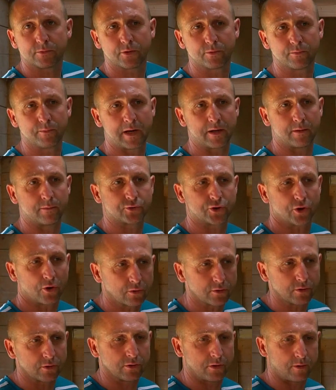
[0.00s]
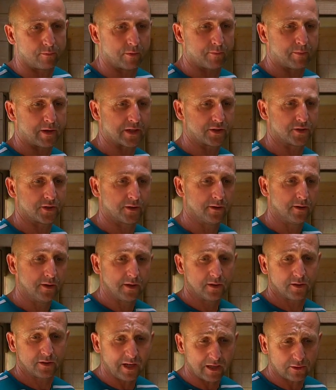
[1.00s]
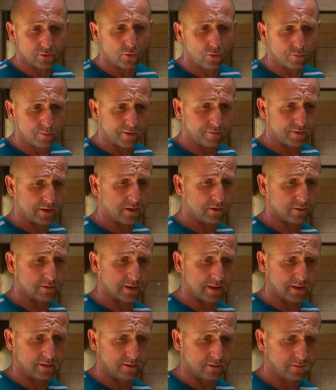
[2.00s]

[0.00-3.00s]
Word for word: to mają ciąg do bardziej. I tak to u mnie wygląda.